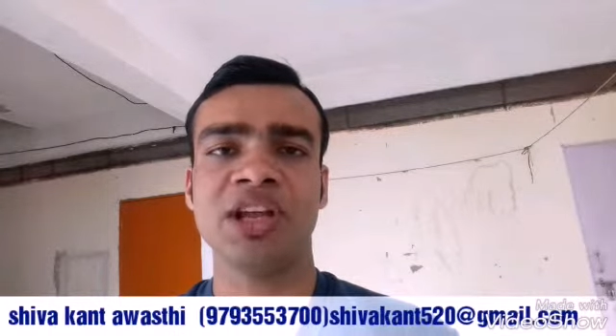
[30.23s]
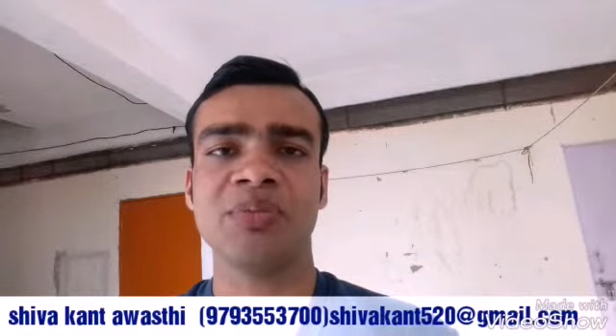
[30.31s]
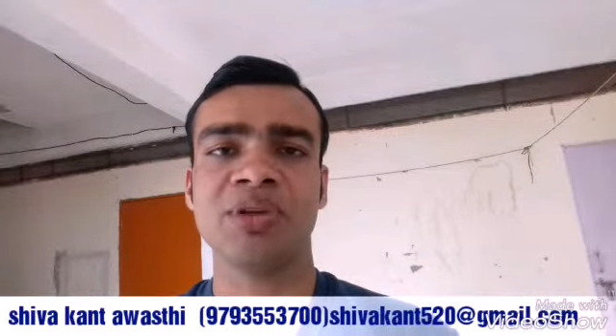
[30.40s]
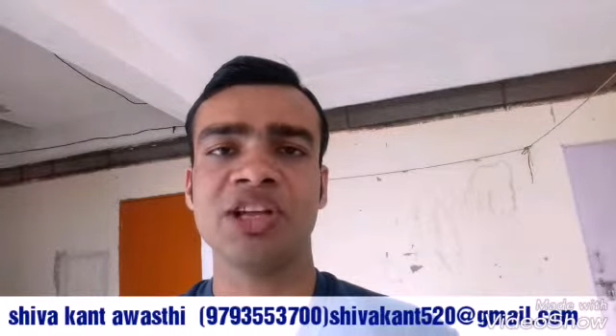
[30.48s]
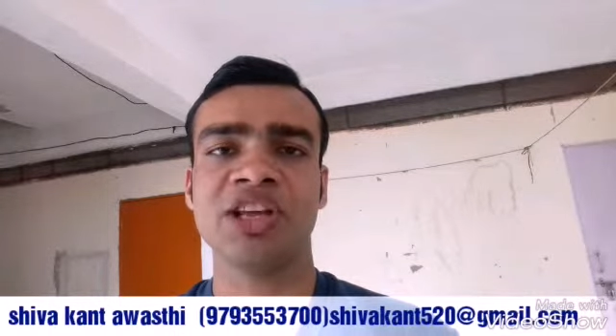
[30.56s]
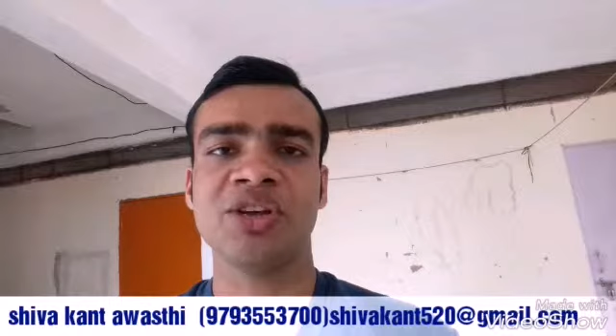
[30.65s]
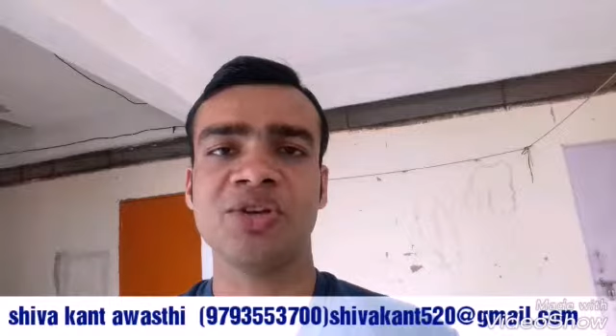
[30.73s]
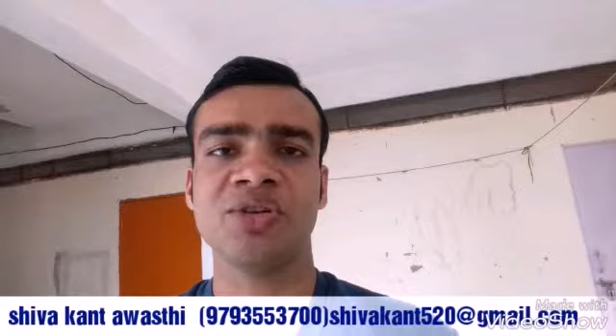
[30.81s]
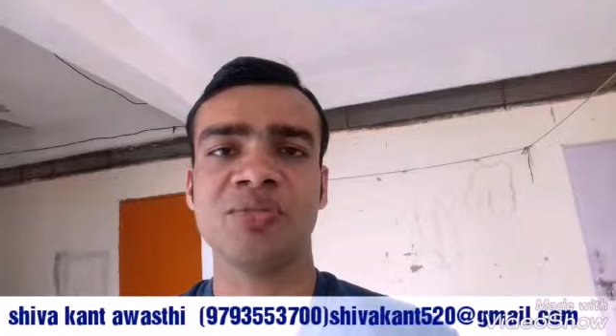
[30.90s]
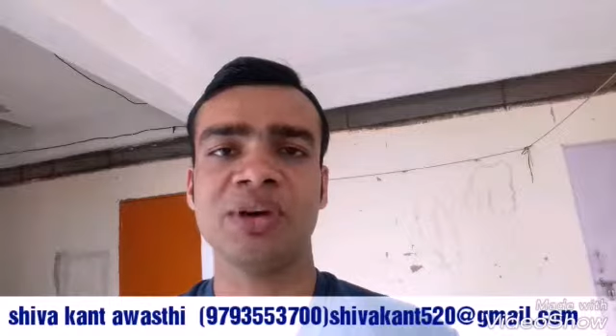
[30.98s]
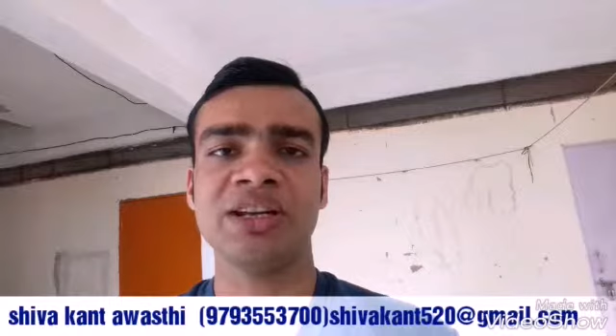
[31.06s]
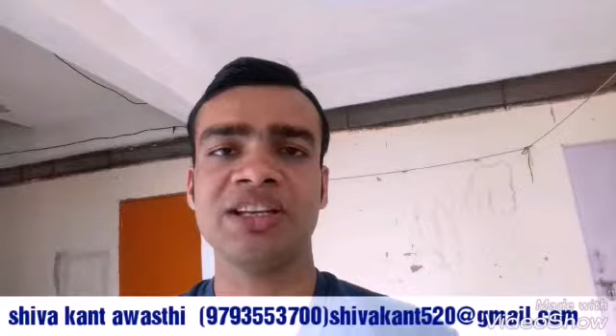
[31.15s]
फेंक बिखेरो
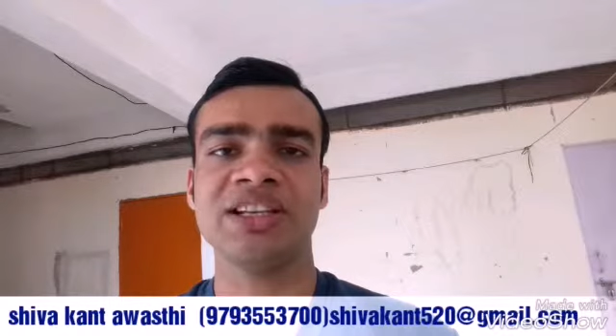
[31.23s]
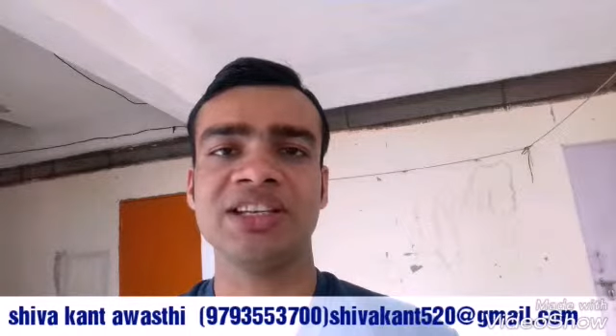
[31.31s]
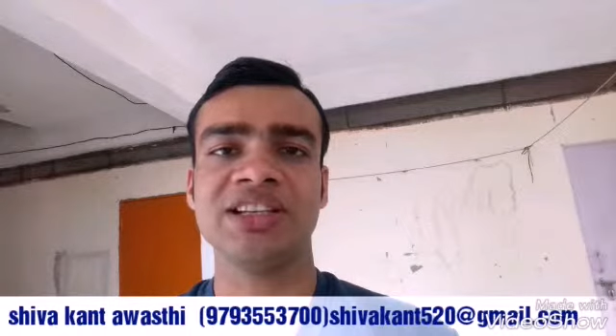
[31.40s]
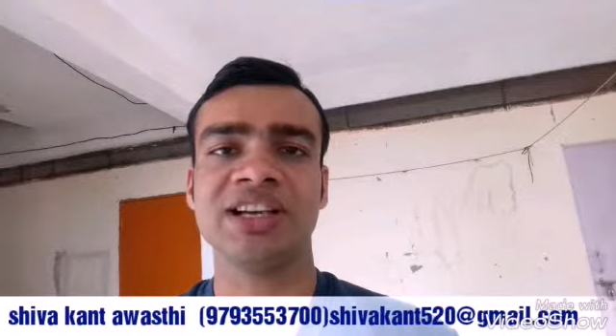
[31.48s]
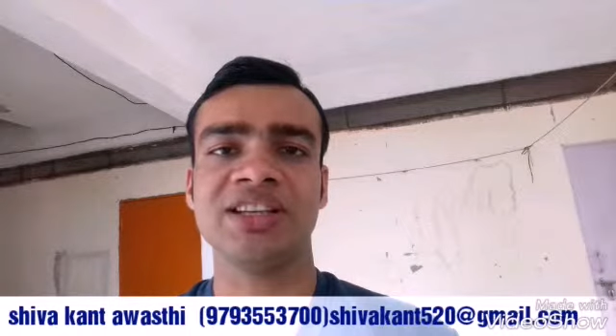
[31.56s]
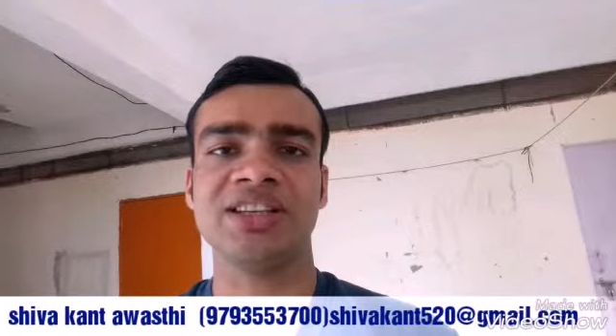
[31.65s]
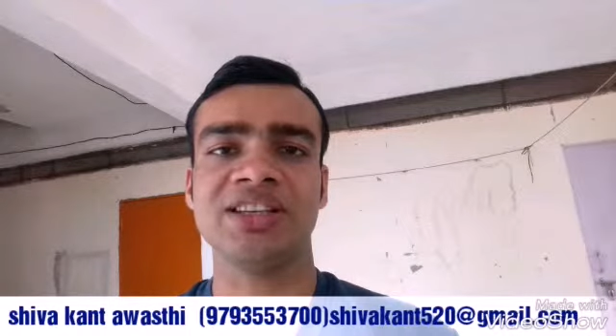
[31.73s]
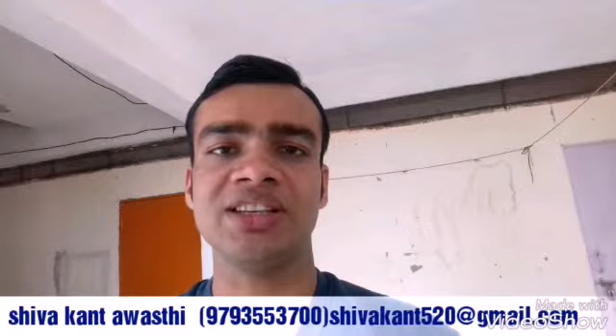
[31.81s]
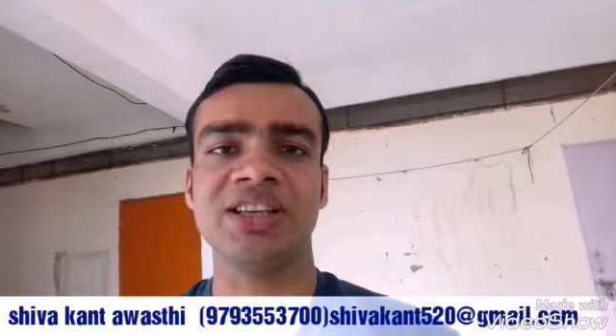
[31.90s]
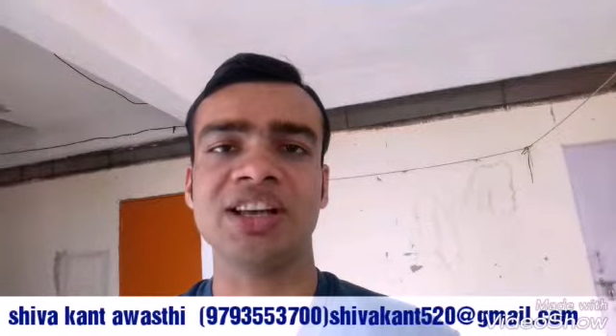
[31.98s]
मन की चांदी